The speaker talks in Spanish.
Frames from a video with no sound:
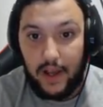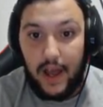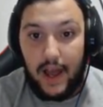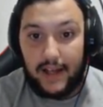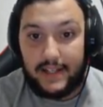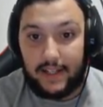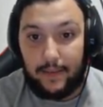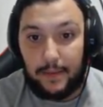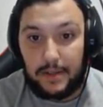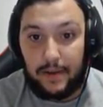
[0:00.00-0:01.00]
Así que
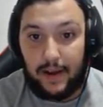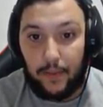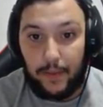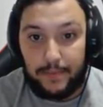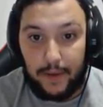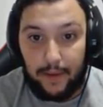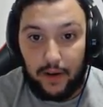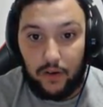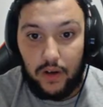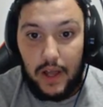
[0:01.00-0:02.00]
vamos a ir bajando más para
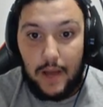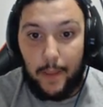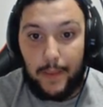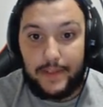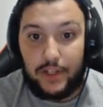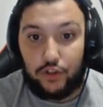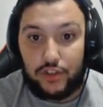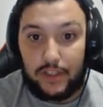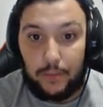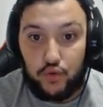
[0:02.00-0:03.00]
abajo. Vamos a ver si
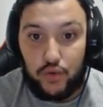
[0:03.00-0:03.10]
conseguimos